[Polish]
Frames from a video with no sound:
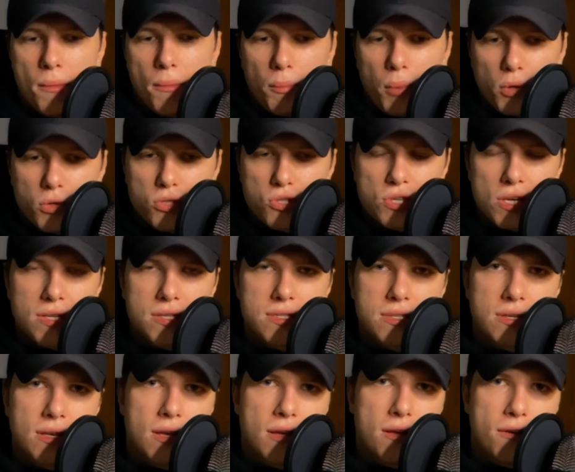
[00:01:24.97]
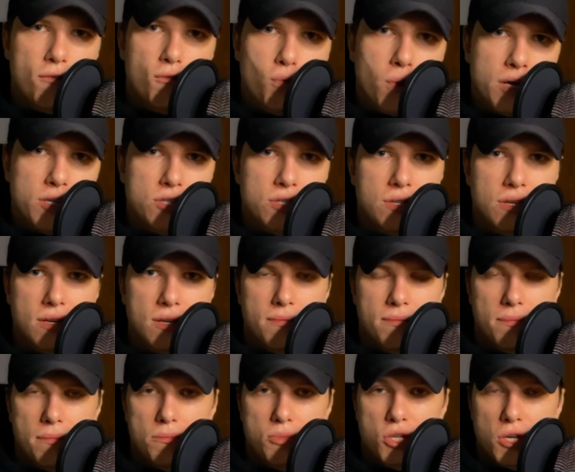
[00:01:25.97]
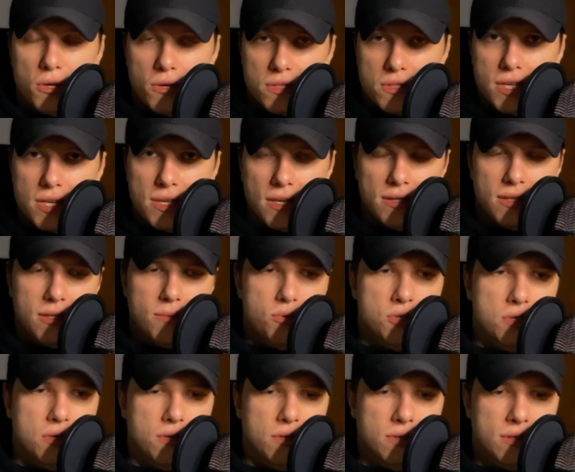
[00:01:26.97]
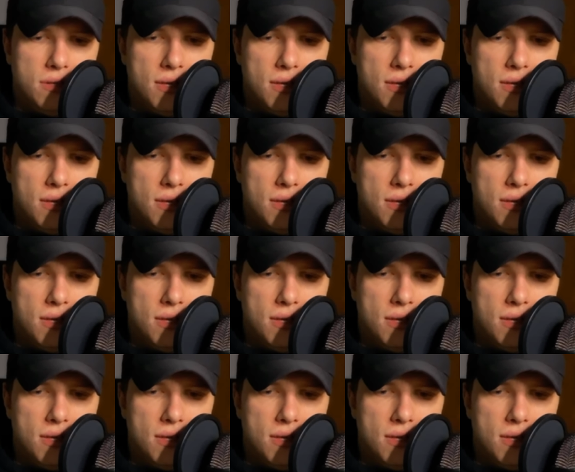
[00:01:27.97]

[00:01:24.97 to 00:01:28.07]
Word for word: podczas właśnie przechodzenia tej przygody.